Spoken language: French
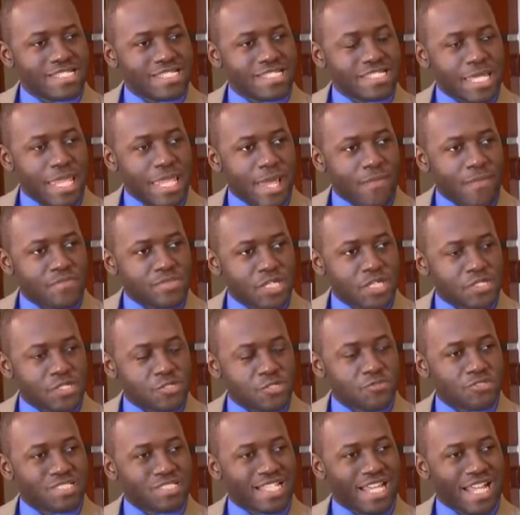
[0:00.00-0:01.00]
c'est
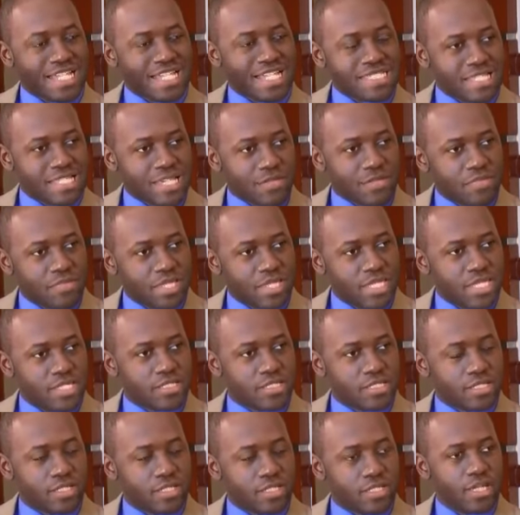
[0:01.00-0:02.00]
l'absence de
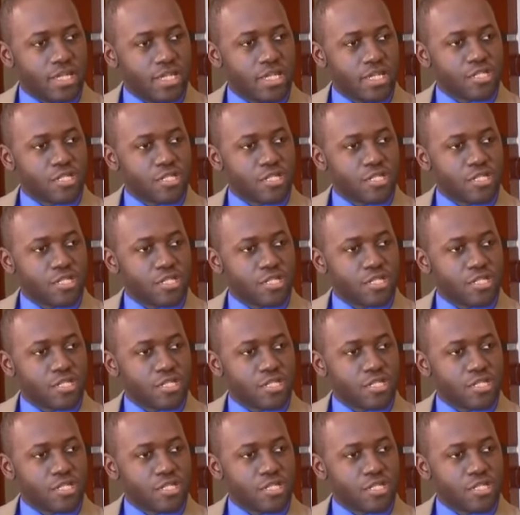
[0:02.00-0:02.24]
traçabilité